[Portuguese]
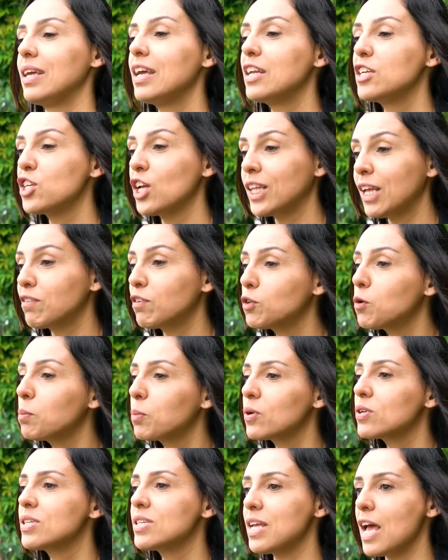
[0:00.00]
E ele já estava
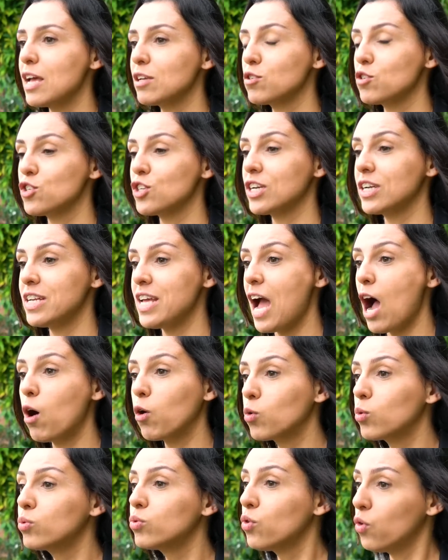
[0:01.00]
num processo de criar
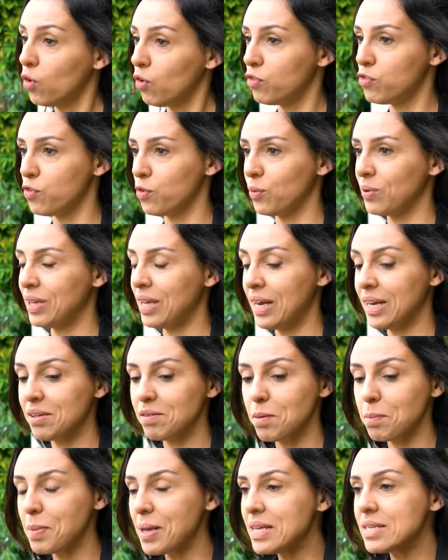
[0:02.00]
algo novo e ele
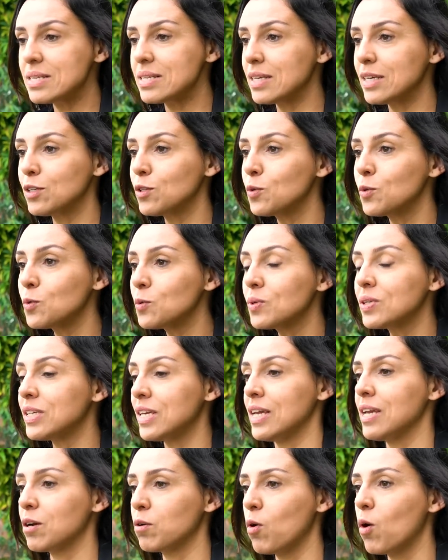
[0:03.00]
estava pensando no
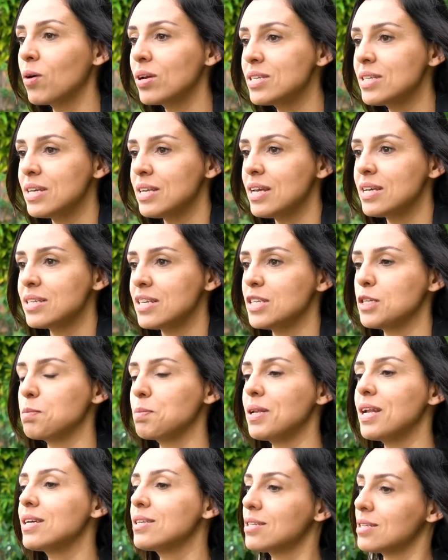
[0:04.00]
que, qual que seria essa
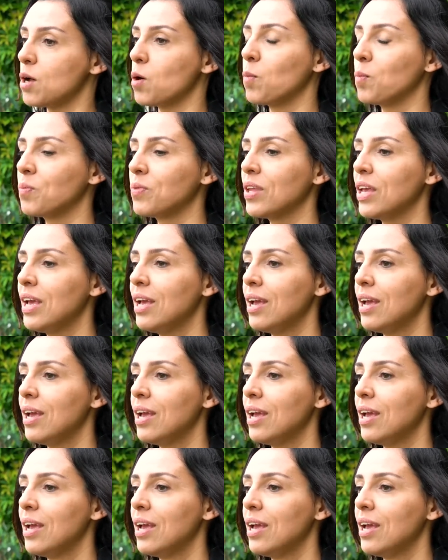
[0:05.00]
inspiração.